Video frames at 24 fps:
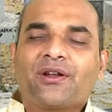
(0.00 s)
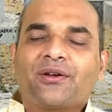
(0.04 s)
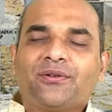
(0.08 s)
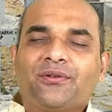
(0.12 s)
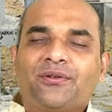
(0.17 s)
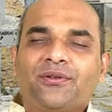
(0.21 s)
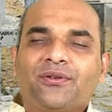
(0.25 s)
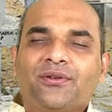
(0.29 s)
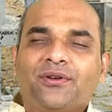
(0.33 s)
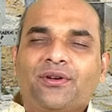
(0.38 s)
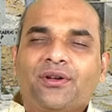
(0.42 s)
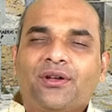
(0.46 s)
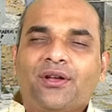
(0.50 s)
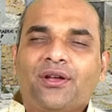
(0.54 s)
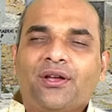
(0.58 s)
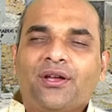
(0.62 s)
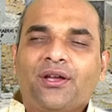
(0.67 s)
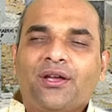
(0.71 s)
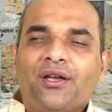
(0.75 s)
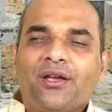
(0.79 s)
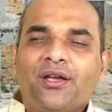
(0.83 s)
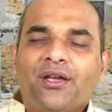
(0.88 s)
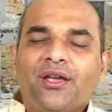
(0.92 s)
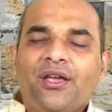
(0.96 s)
వరకు
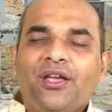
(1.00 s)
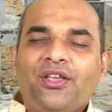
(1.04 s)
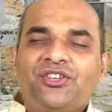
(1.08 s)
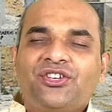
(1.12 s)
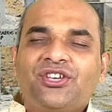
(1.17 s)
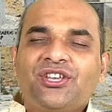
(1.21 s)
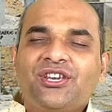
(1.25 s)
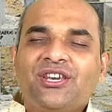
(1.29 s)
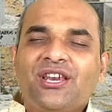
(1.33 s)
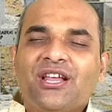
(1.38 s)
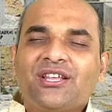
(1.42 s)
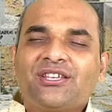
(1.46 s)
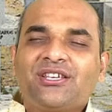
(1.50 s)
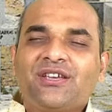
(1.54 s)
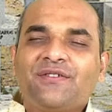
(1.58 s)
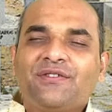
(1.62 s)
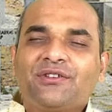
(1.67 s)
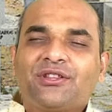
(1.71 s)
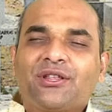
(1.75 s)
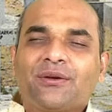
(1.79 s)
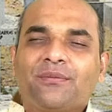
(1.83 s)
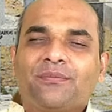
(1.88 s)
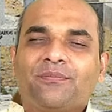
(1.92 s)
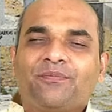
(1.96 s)
ఈ చిన్న
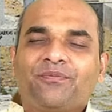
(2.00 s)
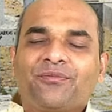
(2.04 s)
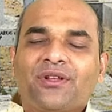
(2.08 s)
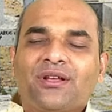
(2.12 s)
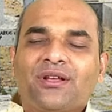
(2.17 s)
జీవితం